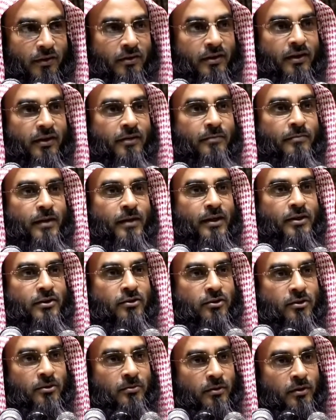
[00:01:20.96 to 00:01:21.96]
কথাটা
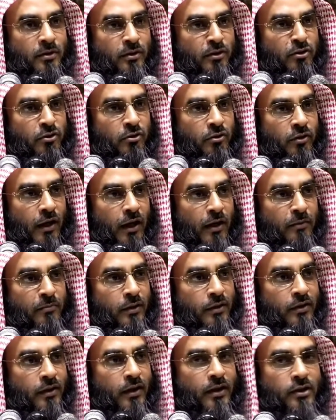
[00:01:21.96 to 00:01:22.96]
বাস্তবে কিন্তু
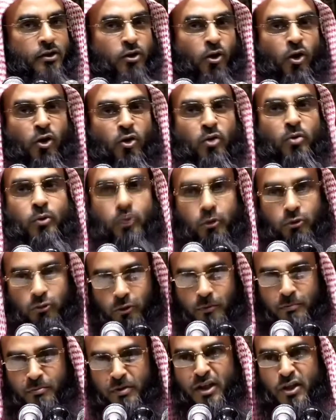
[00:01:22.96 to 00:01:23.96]
আমাদের কাছে অনুভূত
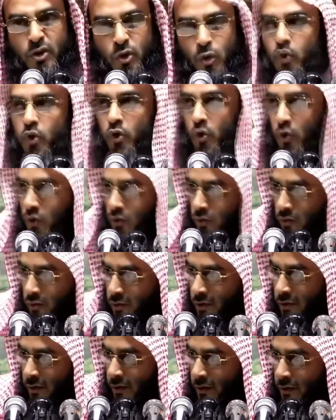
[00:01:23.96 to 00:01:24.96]
মাসুস
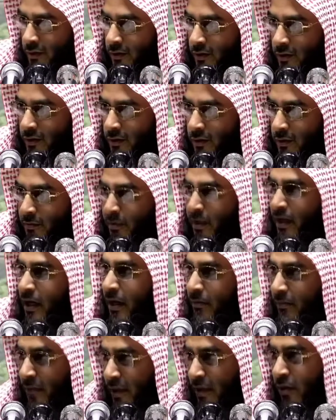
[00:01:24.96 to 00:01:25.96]
মানে
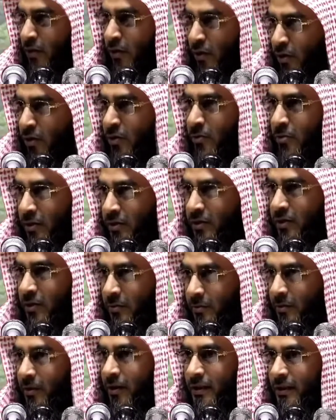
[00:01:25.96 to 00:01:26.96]
আমাদের
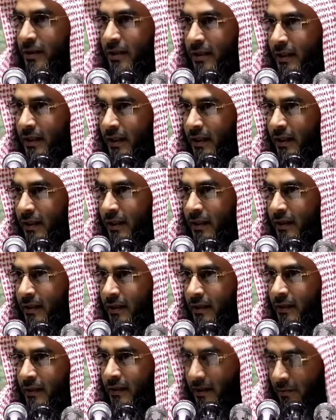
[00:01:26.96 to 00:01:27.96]
অনুভূতিও বলছে
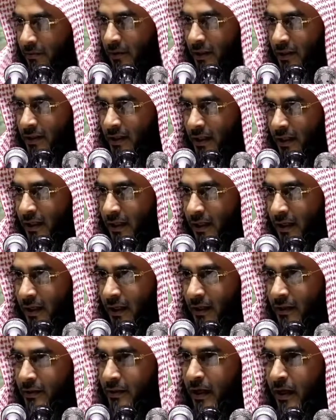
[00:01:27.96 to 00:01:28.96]
কি বলছে
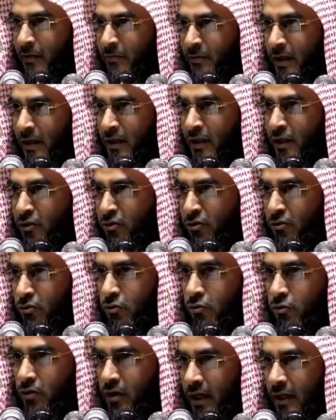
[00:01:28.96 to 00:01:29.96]
যে আমরা
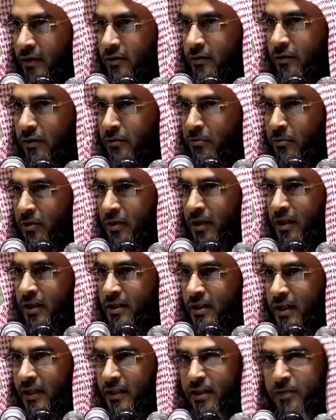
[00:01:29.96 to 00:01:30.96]
কিন্তু কাজকর্মগুলি
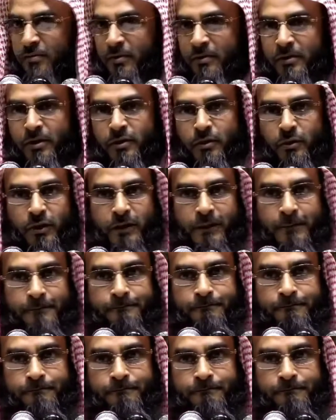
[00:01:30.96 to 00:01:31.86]
স্বাধীনভাবেই করি